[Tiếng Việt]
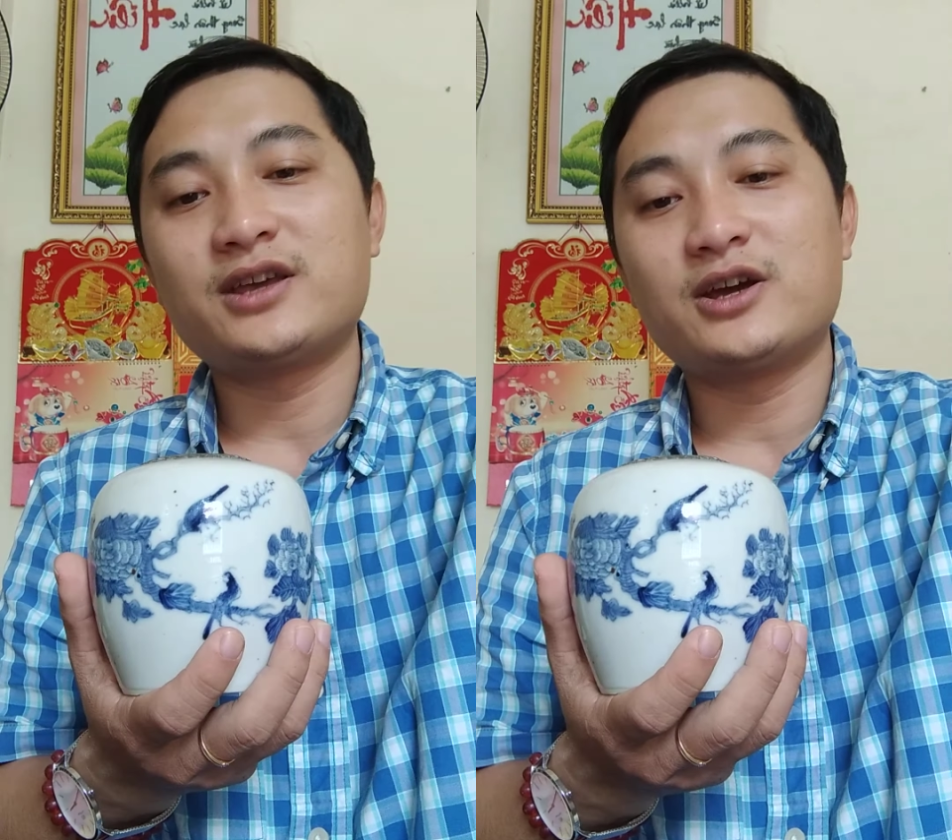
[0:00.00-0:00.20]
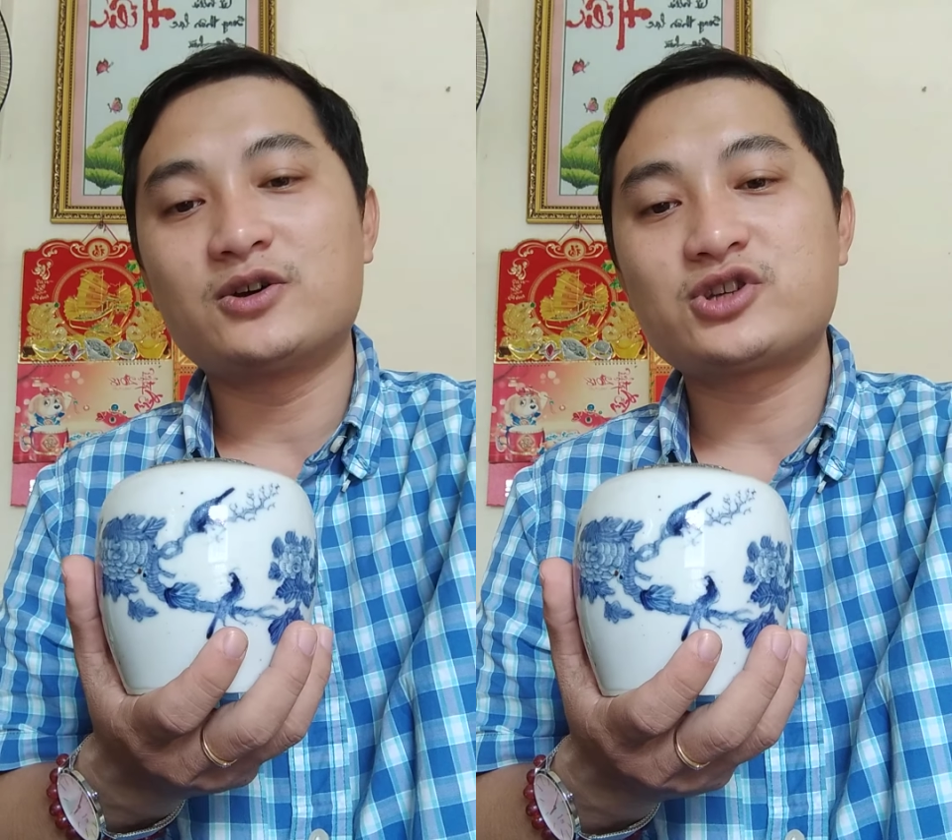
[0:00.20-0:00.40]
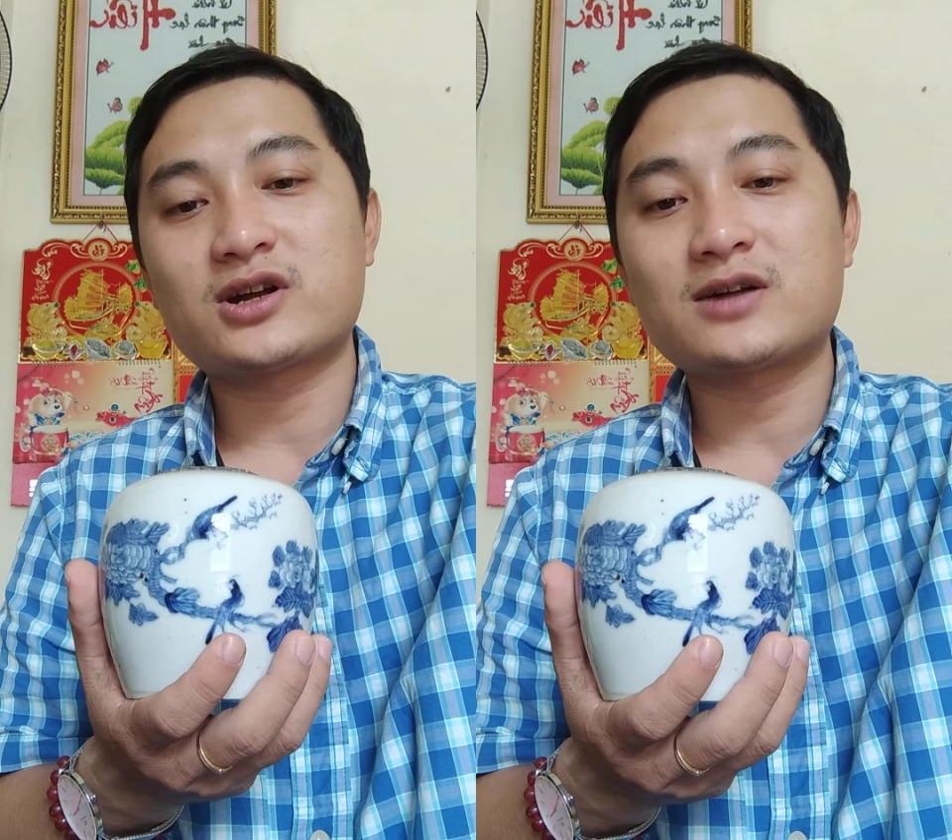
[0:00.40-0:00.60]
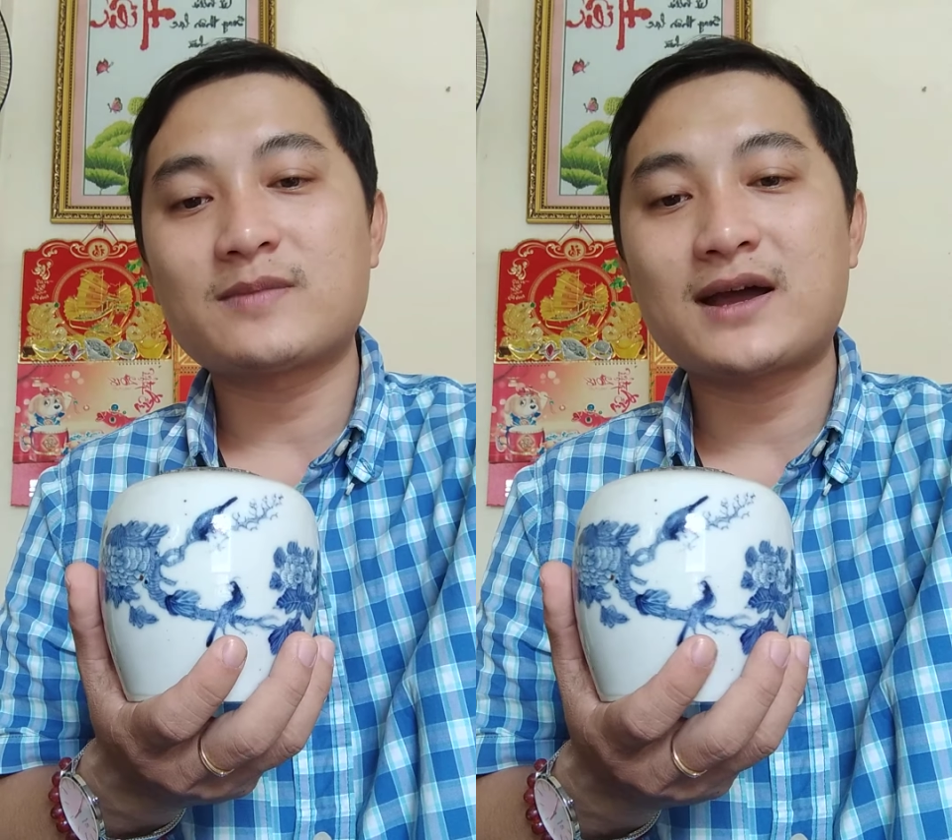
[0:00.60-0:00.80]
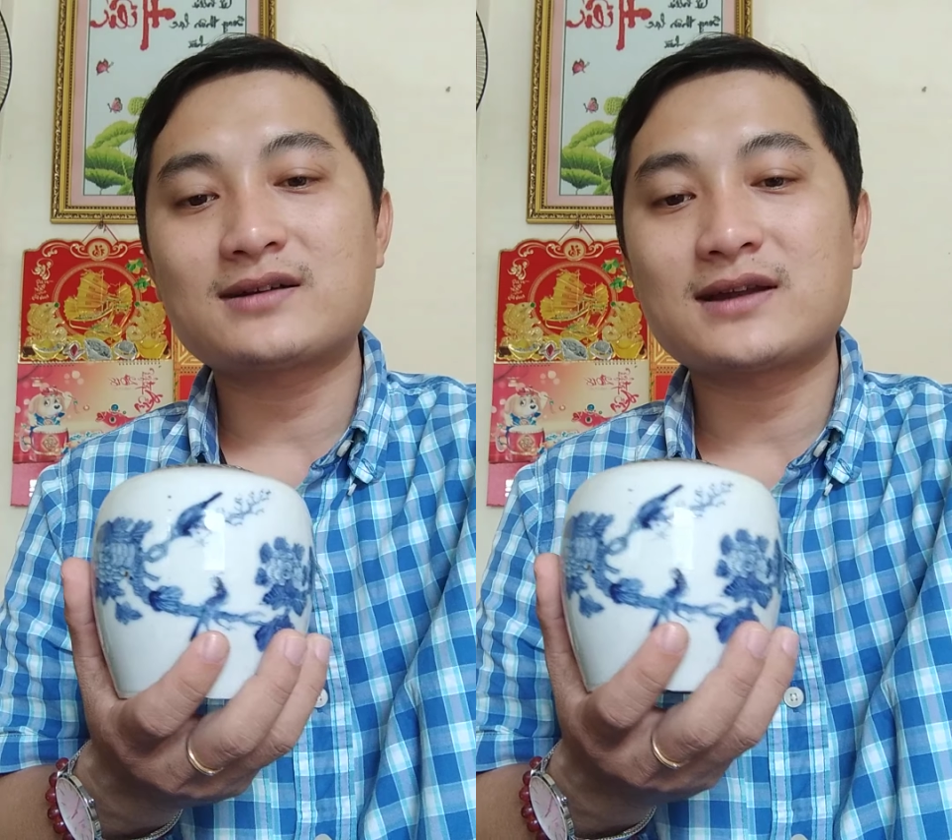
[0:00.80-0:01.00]
thiệu cho các
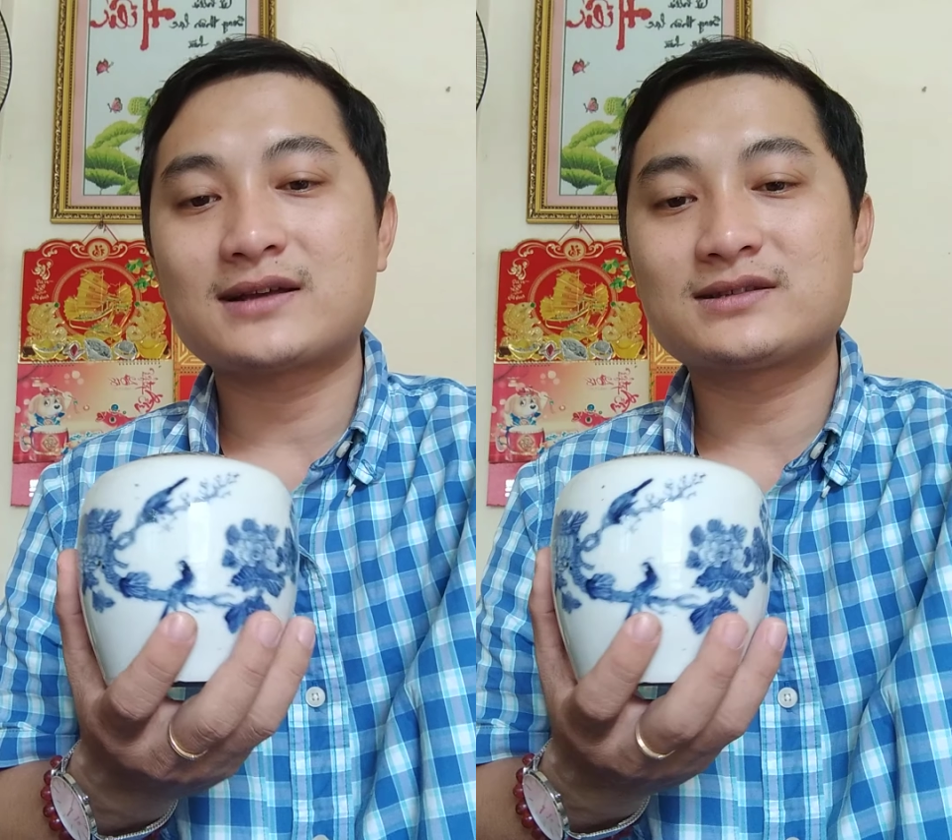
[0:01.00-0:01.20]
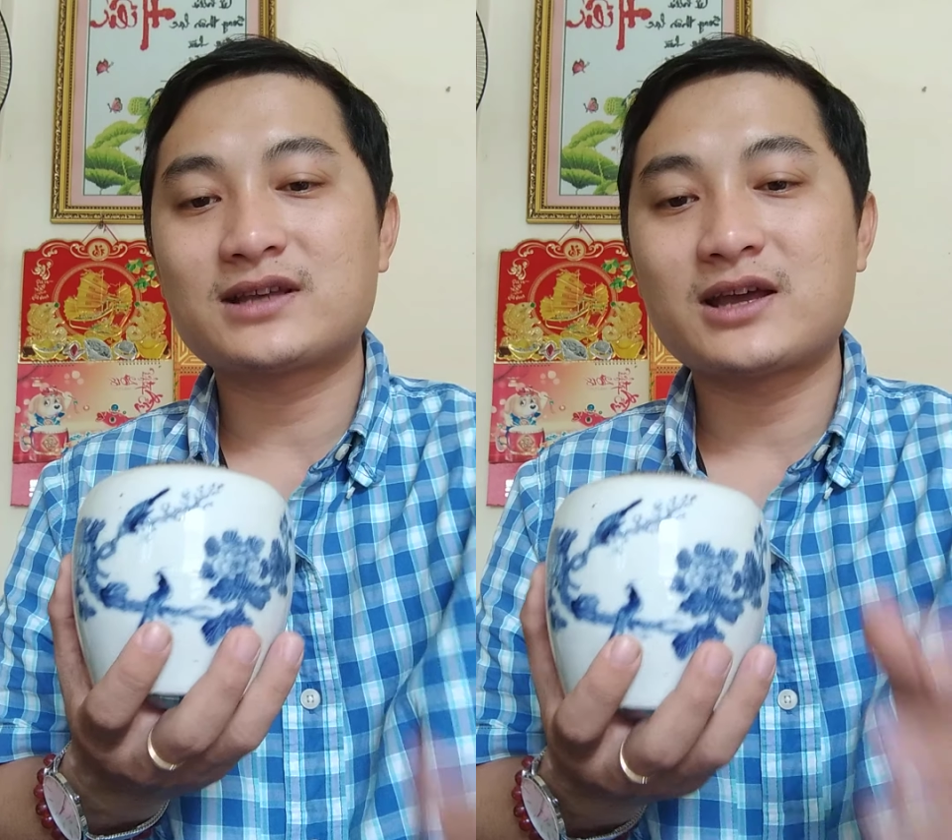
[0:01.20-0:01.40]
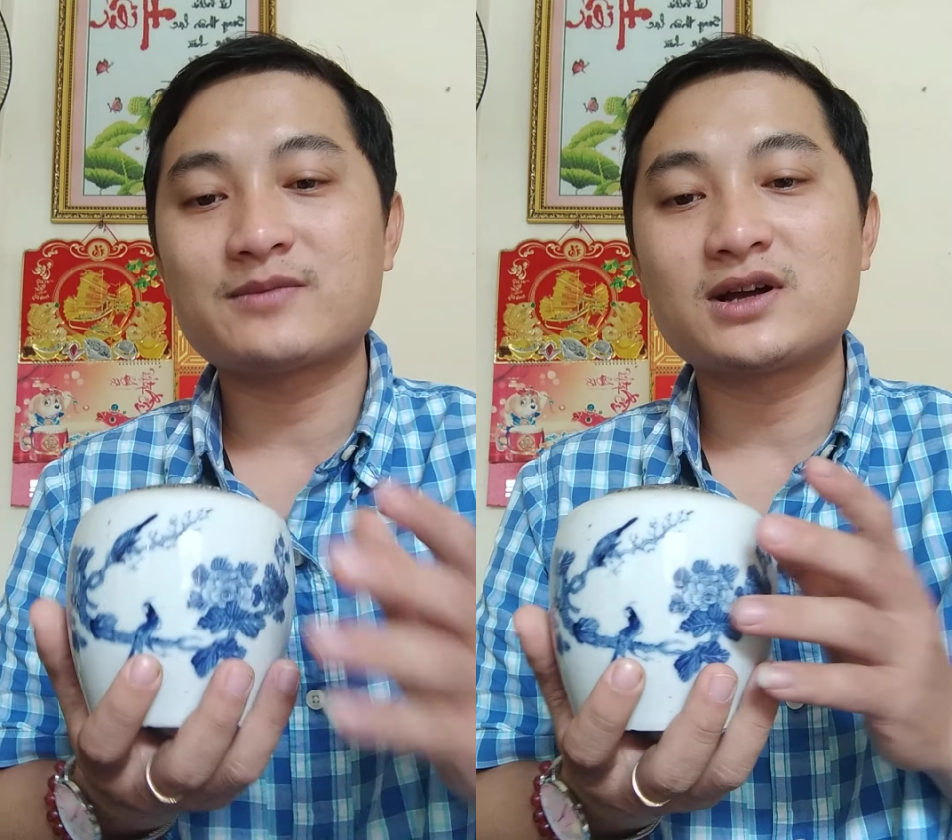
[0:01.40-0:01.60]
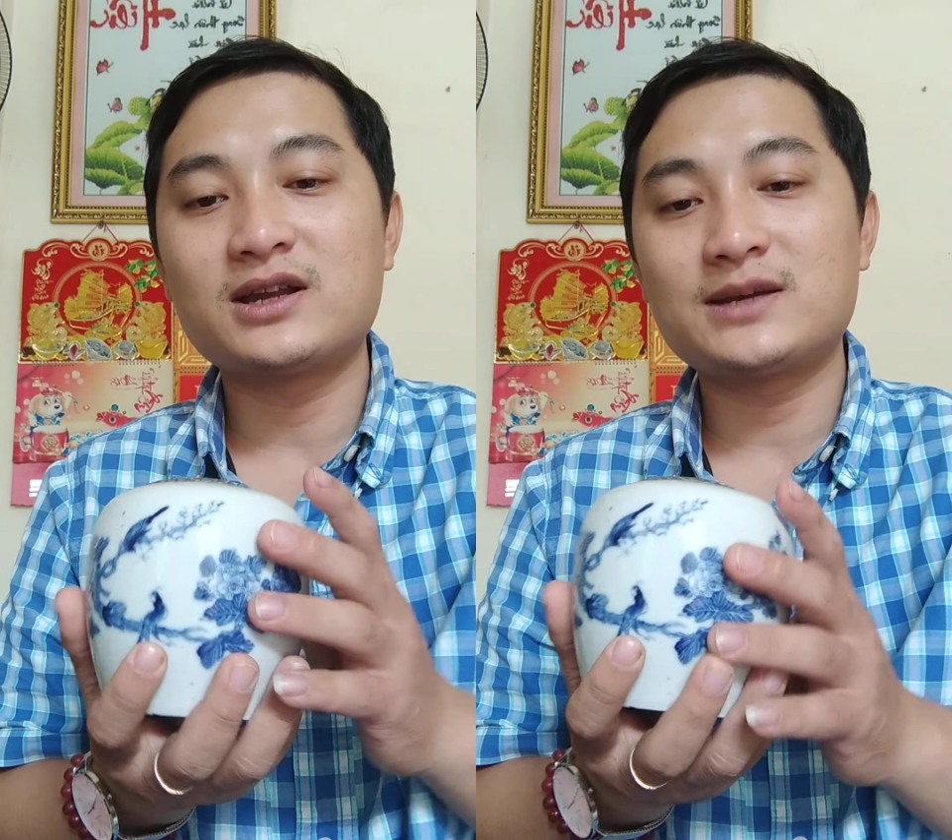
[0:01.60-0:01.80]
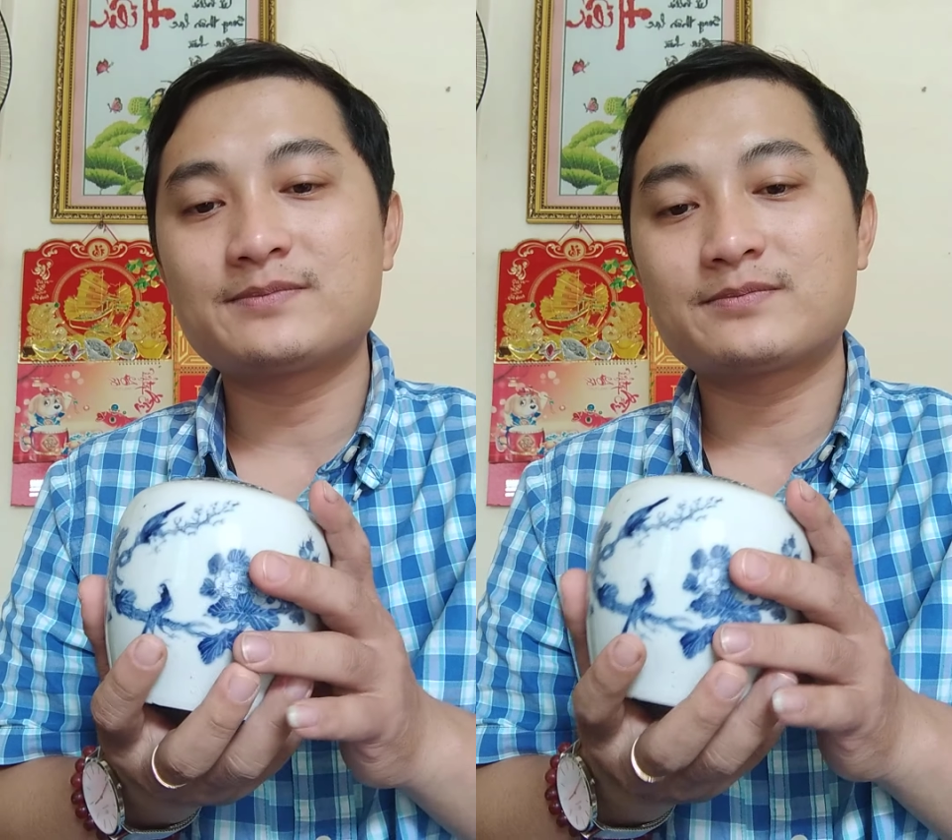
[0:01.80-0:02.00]
bác đang xem
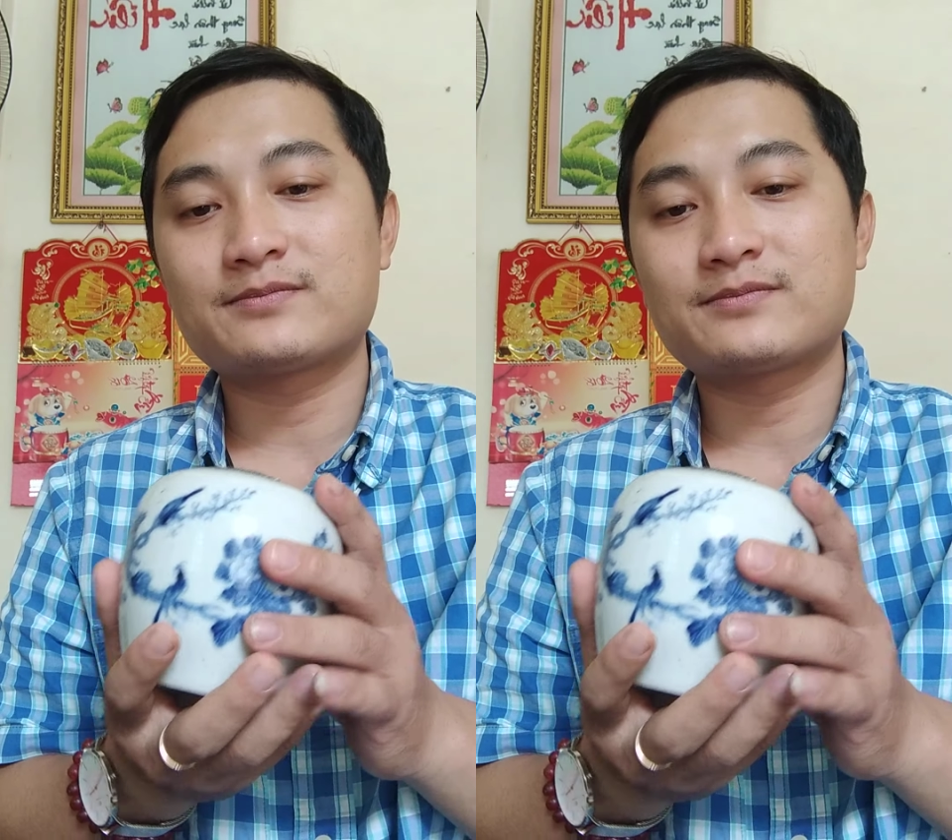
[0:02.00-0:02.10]
clip